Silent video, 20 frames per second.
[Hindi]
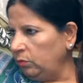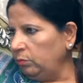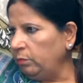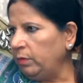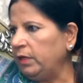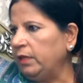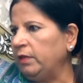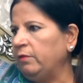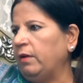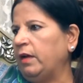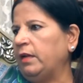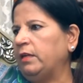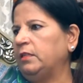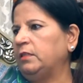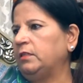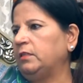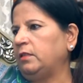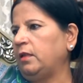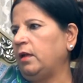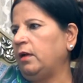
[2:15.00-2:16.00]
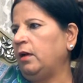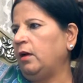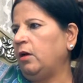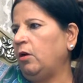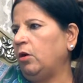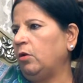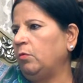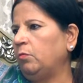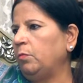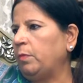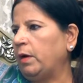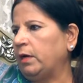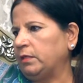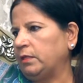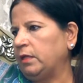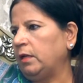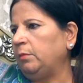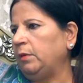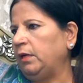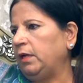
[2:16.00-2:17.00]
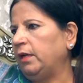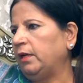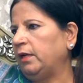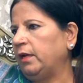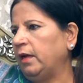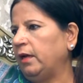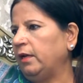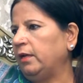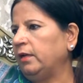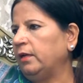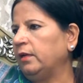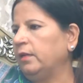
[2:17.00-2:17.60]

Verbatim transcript: उनमें ये वायरस था और वो पाकिस्तान में लेके आए